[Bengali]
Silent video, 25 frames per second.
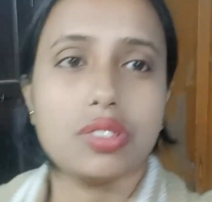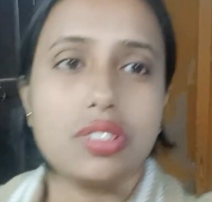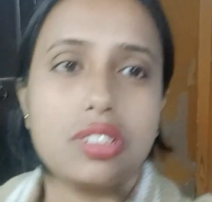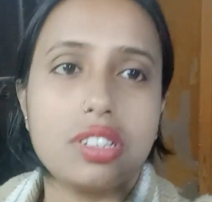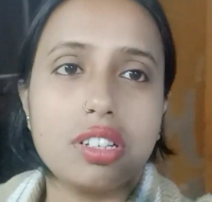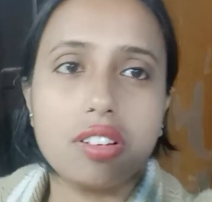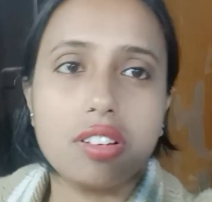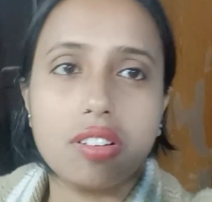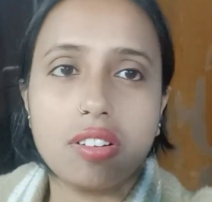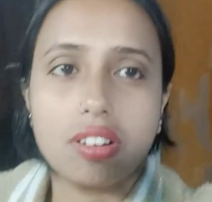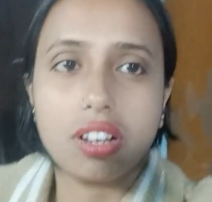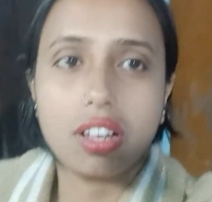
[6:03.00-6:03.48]

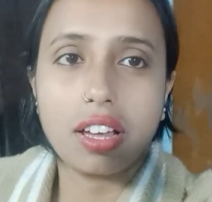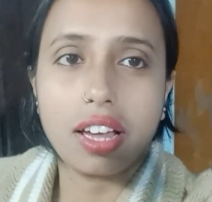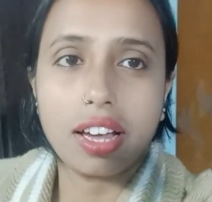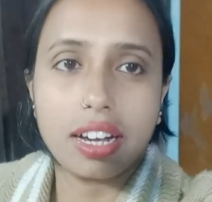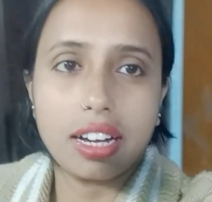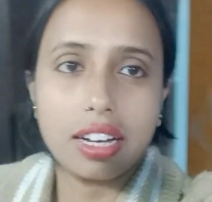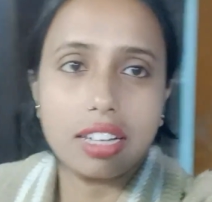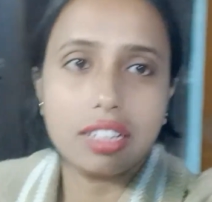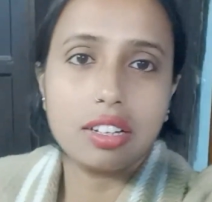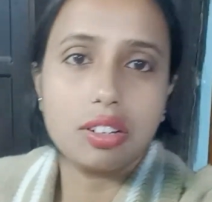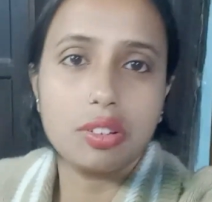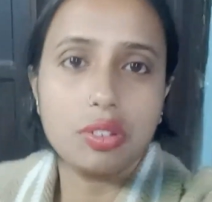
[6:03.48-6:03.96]
ছিল না এক
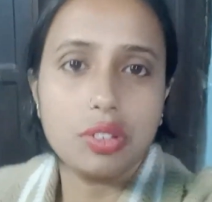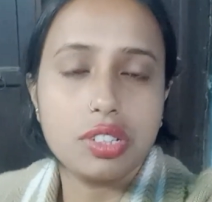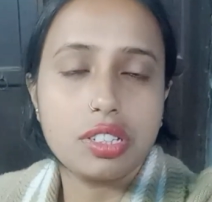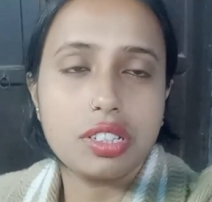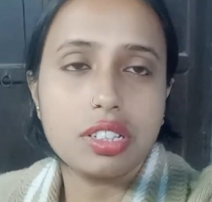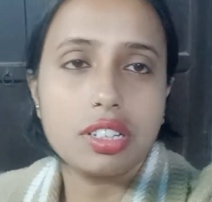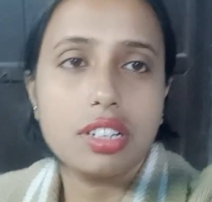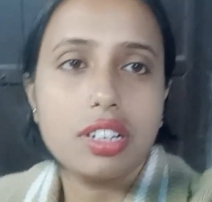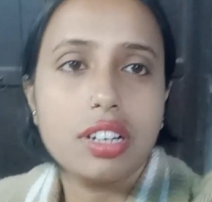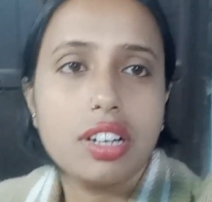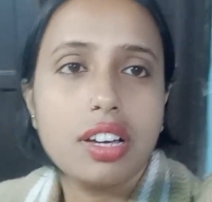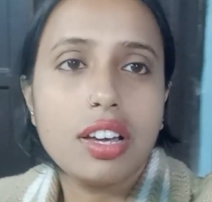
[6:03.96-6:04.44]
গাদা
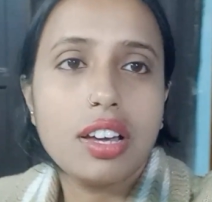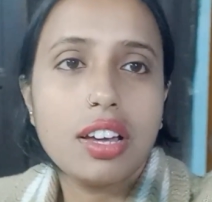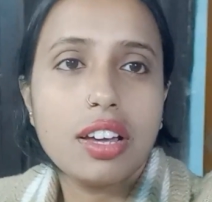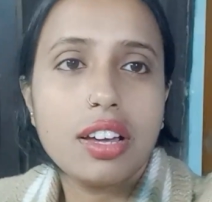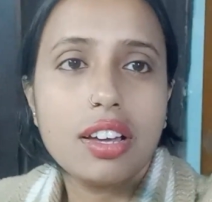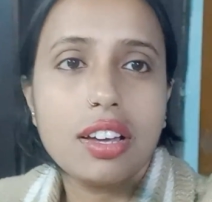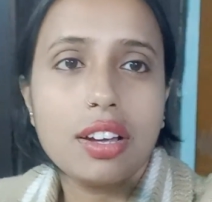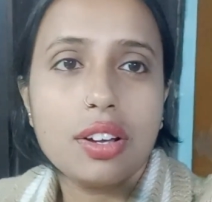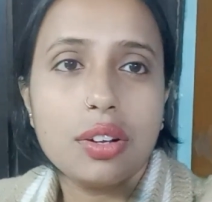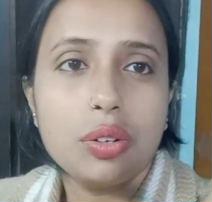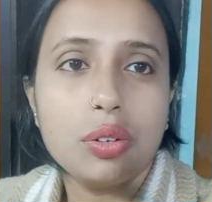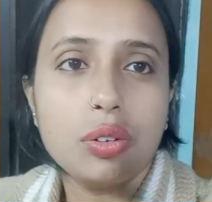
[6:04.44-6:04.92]
রয়েছে
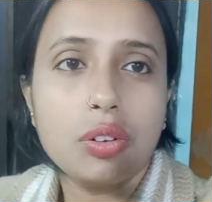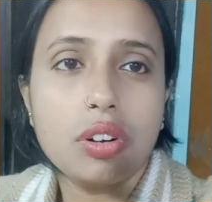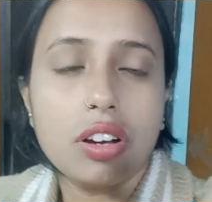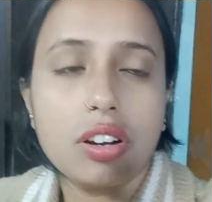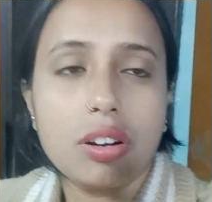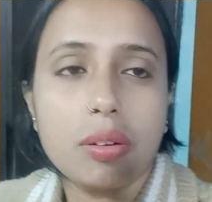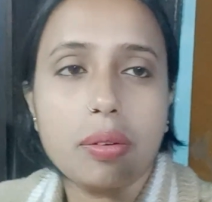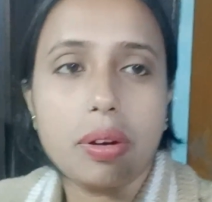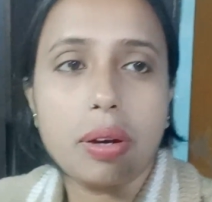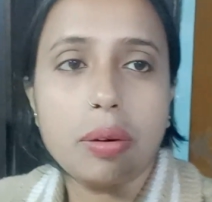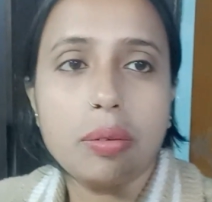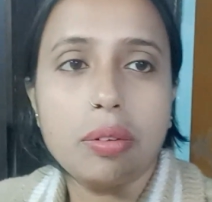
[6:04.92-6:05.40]

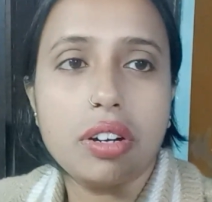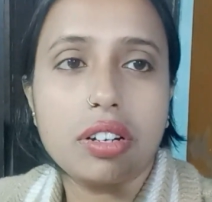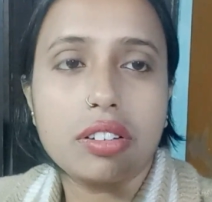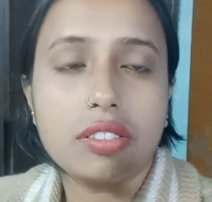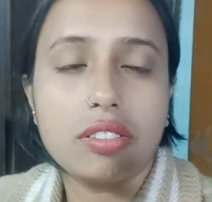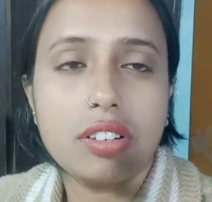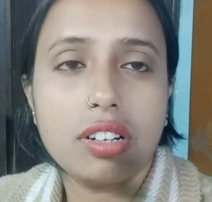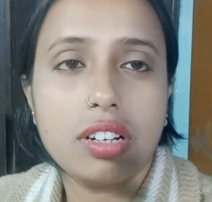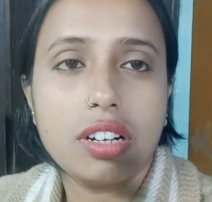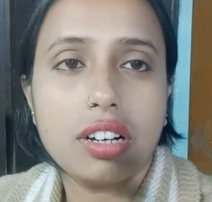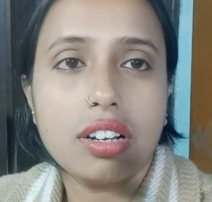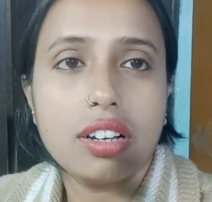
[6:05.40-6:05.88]
ঢুকানো ব্যবহার
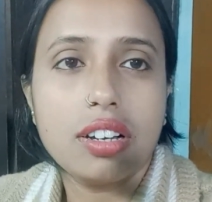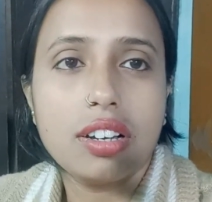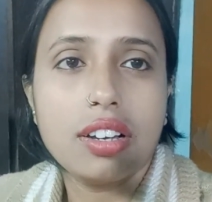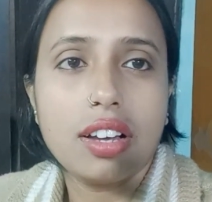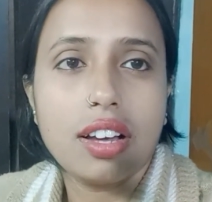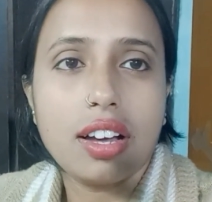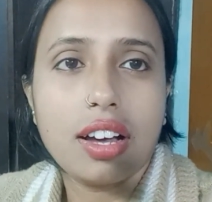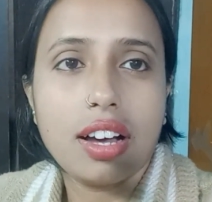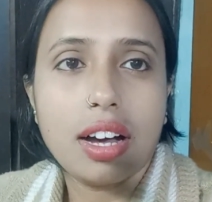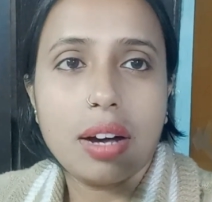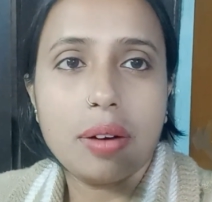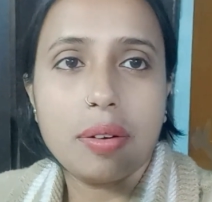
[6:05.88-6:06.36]
করি না
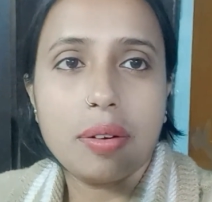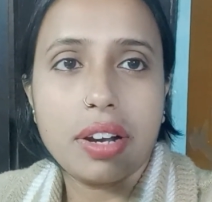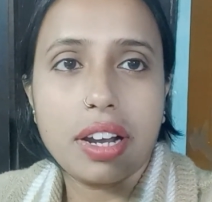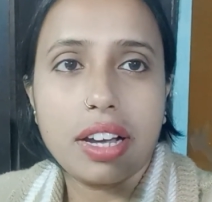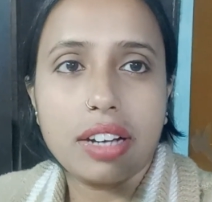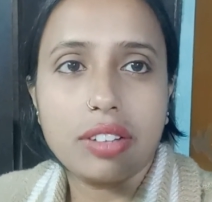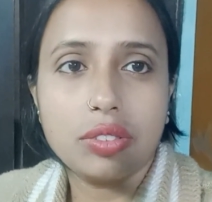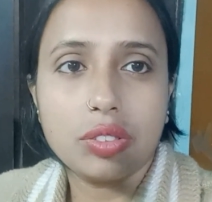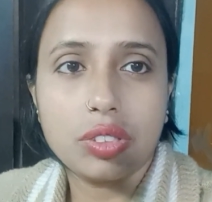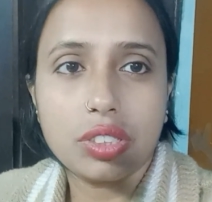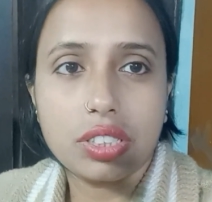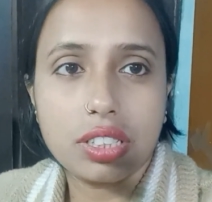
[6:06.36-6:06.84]
আবার
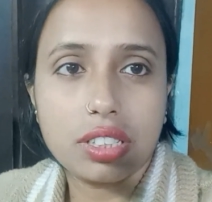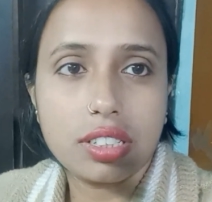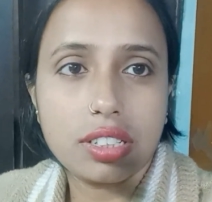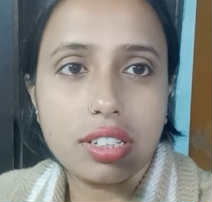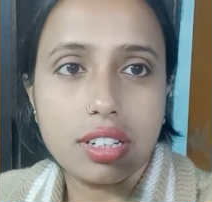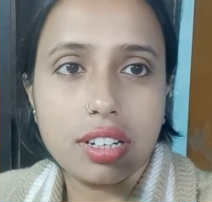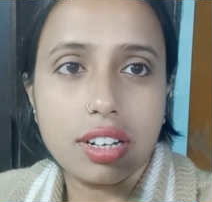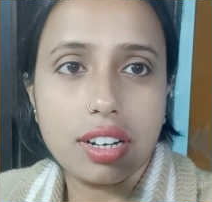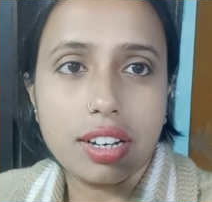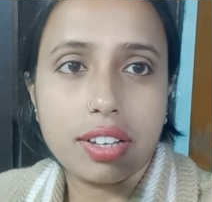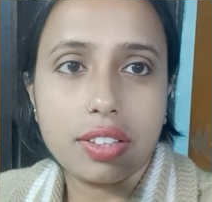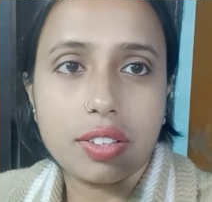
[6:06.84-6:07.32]
এক গুচ্ছেন
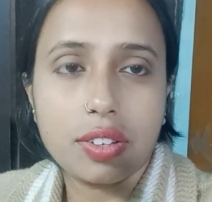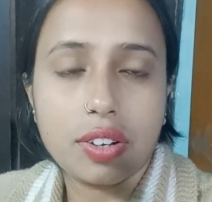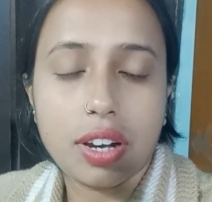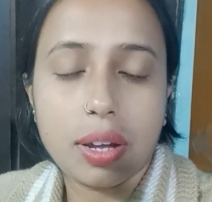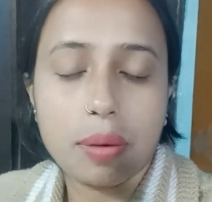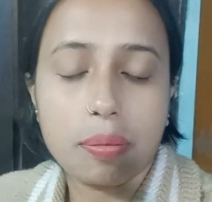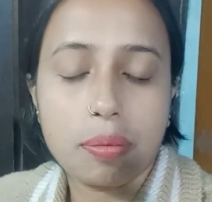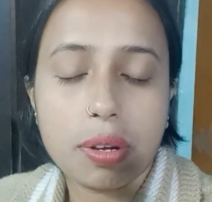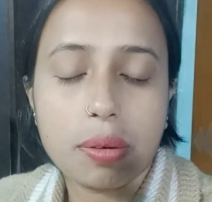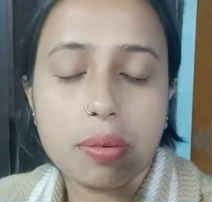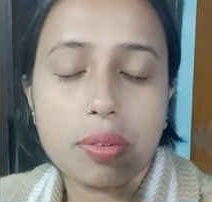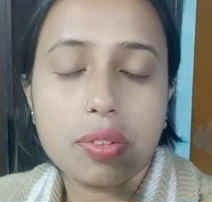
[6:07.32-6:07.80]
কিনে রেখে তো
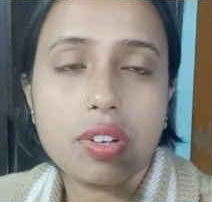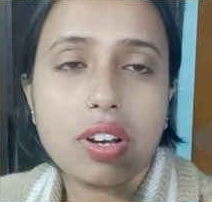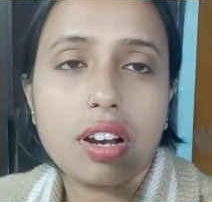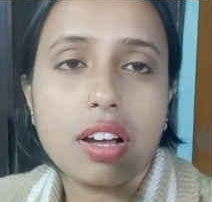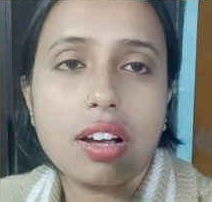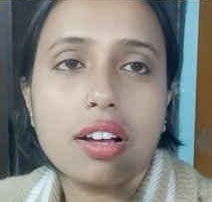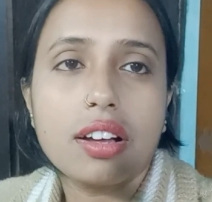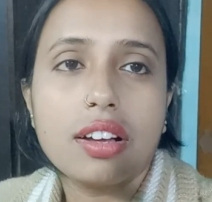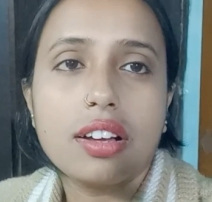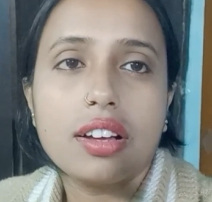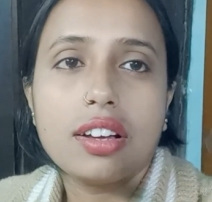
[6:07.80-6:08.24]
লাভ নেই বন্ধুরা